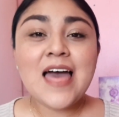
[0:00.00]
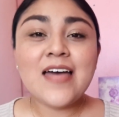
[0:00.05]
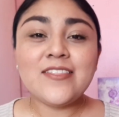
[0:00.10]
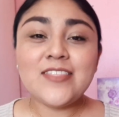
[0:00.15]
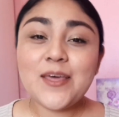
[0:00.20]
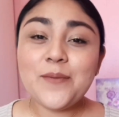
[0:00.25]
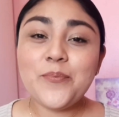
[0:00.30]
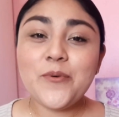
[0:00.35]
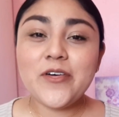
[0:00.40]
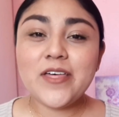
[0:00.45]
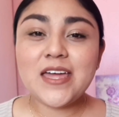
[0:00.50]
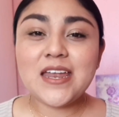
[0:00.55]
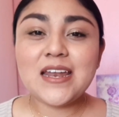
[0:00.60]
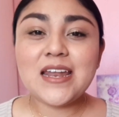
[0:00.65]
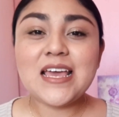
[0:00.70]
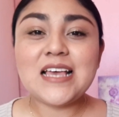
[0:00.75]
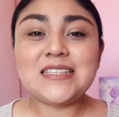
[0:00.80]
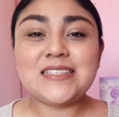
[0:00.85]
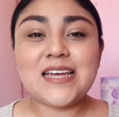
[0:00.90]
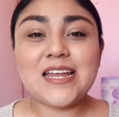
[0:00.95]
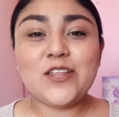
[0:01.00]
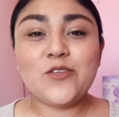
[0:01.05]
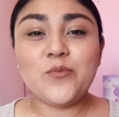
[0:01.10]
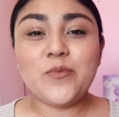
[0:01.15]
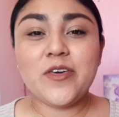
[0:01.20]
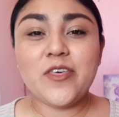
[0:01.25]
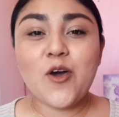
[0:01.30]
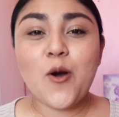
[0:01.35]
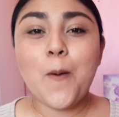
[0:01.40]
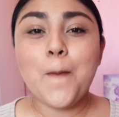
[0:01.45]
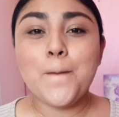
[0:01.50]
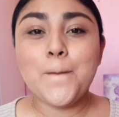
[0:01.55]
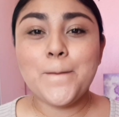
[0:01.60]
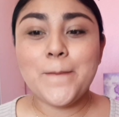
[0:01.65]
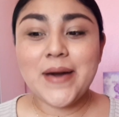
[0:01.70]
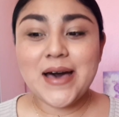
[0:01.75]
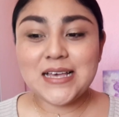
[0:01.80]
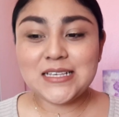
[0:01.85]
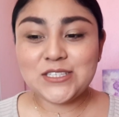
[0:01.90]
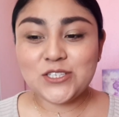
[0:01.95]
de poder estar en un video
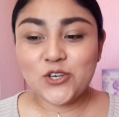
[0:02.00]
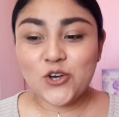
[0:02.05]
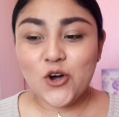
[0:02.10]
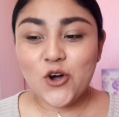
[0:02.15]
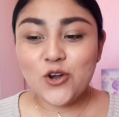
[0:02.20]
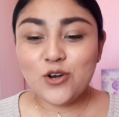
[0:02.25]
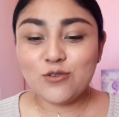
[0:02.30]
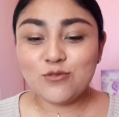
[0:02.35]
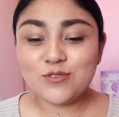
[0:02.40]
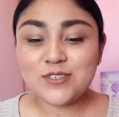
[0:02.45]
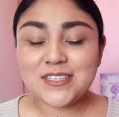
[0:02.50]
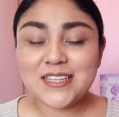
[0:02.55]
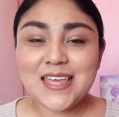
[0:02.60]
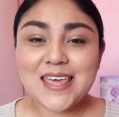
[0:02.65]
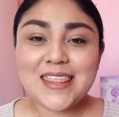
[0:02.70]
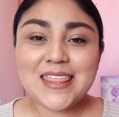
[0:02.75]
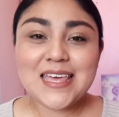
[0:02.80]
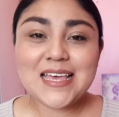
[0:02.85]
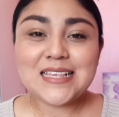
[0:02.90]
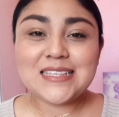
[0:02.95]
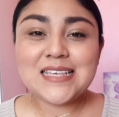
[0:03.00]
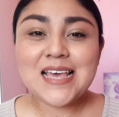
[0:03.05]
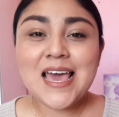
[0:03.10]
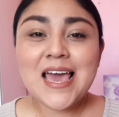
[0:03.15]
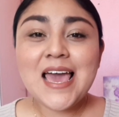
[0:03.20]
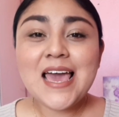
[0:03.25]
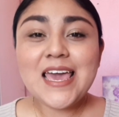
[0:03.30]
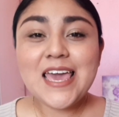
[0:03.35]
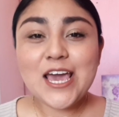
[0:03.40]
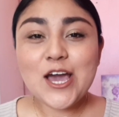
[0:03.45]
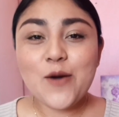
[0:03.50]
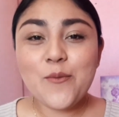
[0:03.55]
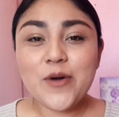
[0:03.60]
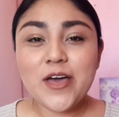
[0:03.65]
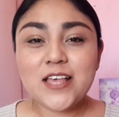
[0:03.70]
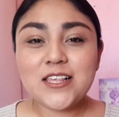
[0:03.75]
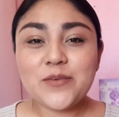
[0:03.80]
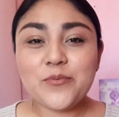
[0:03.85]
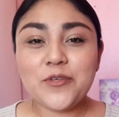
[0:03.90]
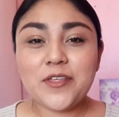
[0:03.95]
más con ustedes y como
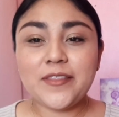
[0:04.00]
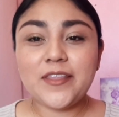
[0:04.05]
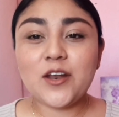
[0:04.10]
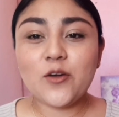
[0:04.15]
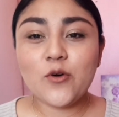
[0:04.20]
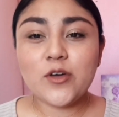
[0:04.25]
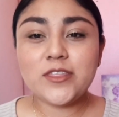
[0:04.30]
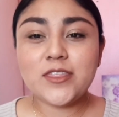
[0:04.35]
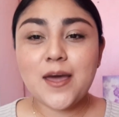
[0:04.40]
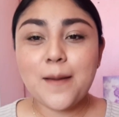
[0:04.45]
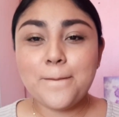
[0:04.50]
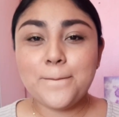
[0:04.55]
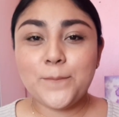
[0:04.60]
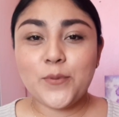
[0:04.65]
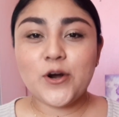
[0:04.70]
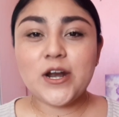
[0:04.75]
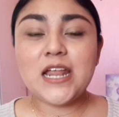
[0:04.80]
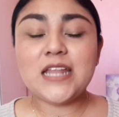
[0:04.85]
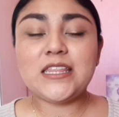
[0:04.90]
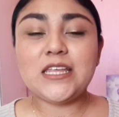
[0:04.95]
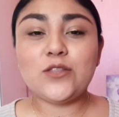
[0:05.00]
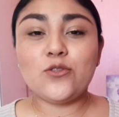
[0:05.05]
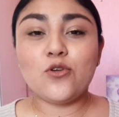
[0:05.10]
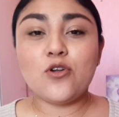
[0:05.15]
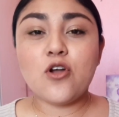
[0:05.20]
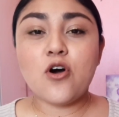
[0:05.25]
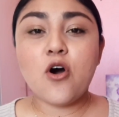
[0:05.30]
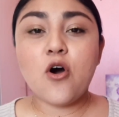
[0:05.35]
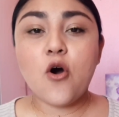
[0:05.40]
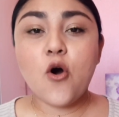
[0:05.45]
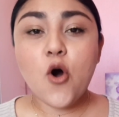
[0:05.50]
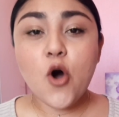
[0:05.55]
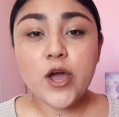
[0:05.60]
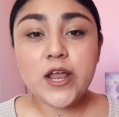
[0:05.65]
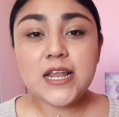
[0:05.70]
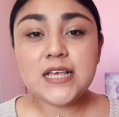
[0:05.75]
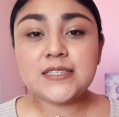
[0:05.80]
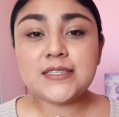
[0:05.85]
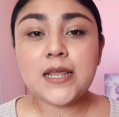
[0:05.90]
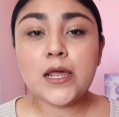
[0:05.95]
ya se pueden dar cuenta por el título, hoy
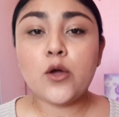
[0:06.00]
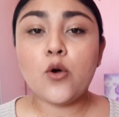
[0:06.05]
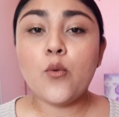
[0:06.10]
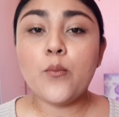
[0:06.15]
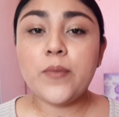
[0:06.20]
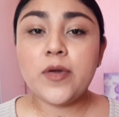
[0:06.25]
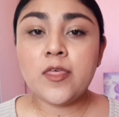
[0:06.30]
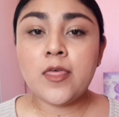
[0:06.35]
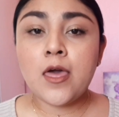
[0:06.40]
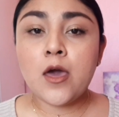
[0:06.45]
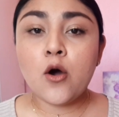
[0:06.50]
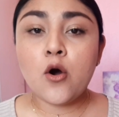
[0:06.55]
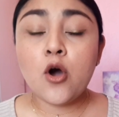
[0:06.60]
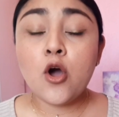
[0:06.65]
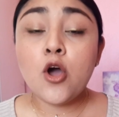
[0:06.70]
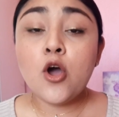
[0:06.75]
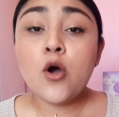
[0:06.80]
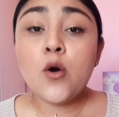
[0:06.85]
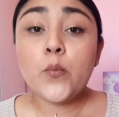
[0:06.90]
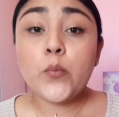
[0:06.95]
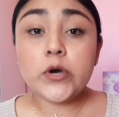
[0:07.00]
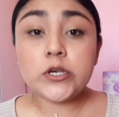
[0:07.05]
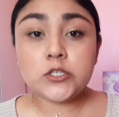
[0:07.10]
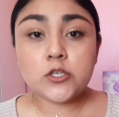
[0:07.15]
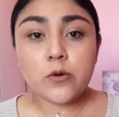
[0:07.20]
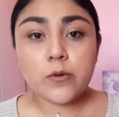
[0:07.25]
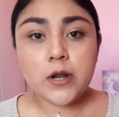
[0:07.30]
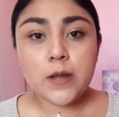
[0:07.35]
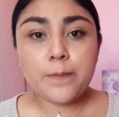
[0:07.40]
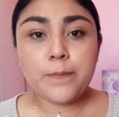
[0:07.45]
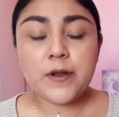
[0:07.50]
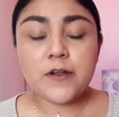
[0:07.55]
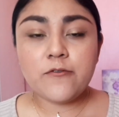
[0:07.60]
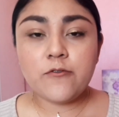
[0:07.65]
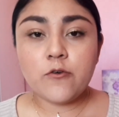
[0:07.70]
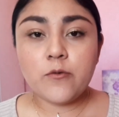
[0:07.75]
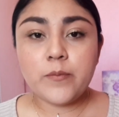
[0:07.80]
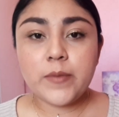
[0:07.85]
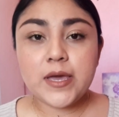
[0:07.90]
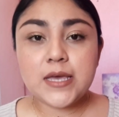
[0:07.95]
les traigo un video pues sobre
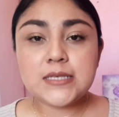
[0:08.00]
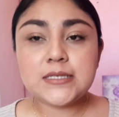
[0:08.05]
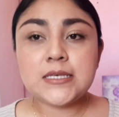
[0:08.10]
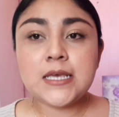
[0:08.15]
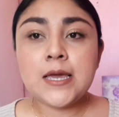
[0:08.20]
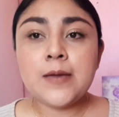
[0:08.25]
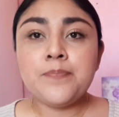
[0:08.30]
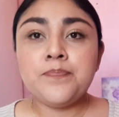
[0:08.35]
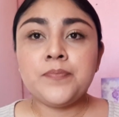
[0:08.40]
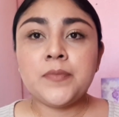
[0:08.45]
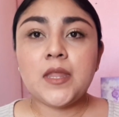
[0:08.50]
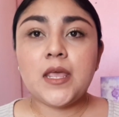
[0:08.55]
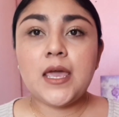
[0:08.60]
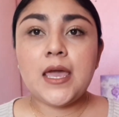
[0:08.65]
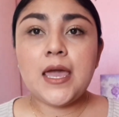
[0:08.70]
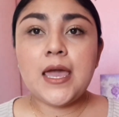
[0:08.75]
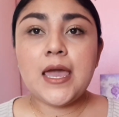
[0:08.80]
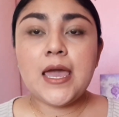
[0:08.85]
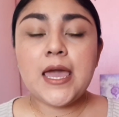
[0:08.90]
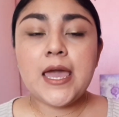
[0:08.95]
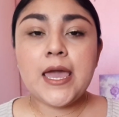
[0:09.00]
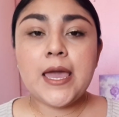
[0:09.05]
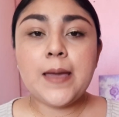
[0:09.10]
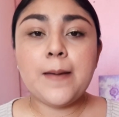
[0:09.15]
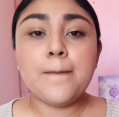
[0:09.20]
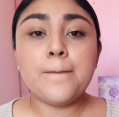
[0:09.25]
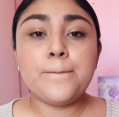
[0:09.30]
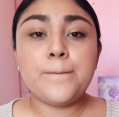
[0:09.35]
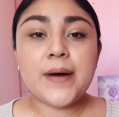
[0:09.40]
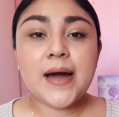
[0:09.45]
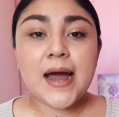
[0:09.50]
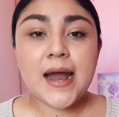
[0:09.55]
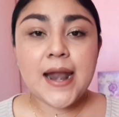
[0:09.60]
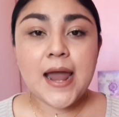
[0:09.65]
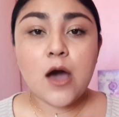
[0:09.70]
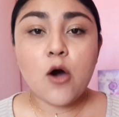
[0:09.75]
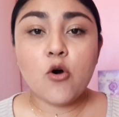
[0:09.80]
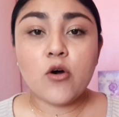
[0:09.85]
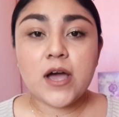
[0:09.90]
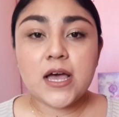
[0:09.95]
perfumes eh,
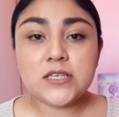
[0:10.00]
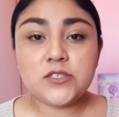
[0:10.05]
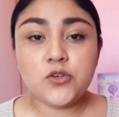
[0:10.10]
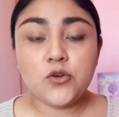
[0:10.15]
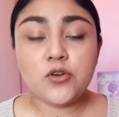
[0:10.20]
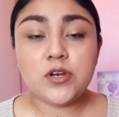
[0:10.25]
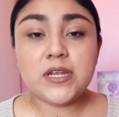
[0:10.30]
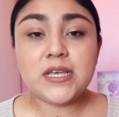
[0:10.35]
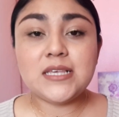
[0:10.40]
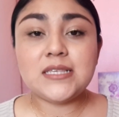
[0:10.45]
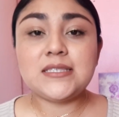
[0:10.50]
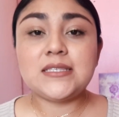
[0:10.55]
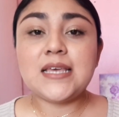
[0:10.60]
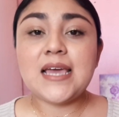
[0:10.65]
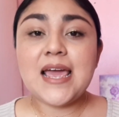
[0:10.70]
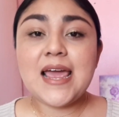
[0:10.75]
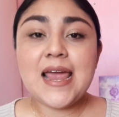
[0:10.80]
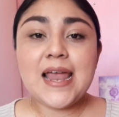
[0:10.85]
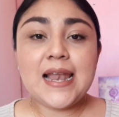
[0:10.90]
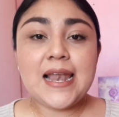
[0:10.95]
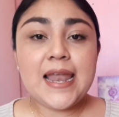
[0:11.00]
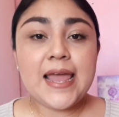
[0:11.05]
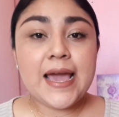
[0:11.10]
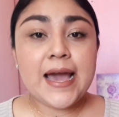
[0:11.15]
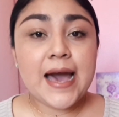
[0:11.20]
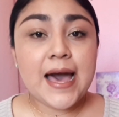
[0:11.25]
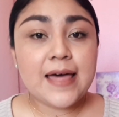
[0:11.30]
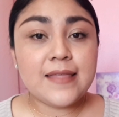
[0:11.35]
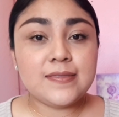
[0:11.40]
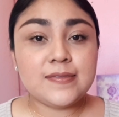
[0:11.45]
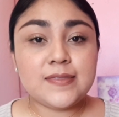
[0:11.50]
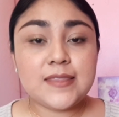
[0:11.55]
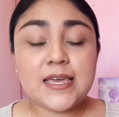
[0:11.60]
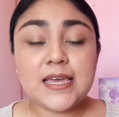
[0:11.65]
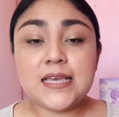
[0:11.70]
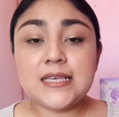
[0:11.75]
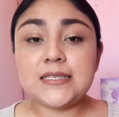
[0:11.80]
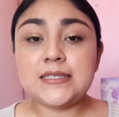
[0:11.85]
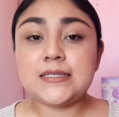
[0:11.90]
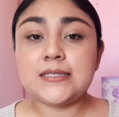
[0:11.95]
para ocasiones
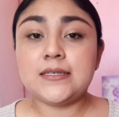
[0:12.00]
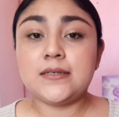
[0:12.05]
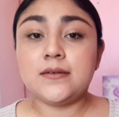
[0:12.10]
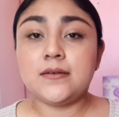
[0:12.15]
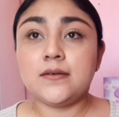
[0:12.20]
elegantes,